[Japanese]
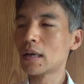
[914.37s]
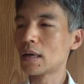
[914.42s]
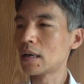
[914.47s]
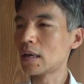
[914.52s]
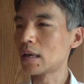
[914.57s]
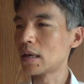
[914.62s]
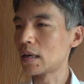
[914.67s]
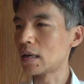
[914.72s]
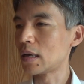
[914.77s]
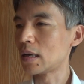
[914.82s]

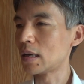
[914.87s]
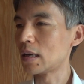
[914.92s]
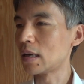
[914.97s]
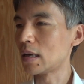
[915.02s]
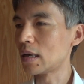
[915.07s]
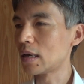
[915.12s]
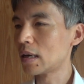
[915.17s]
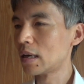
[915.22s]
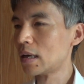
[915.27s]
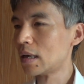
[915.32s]

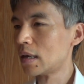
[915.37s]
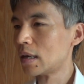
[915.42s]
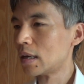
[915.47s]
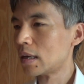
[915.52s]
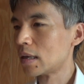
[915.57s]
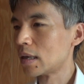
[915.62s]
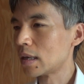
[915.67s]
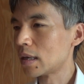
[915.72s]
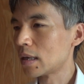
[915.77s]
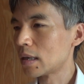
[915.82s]

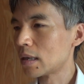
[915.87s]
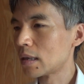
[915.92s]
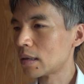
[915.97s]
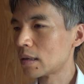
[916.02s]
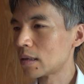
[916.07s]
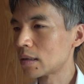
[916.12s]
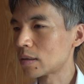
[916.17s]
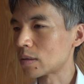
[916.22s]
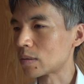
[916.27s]
えー、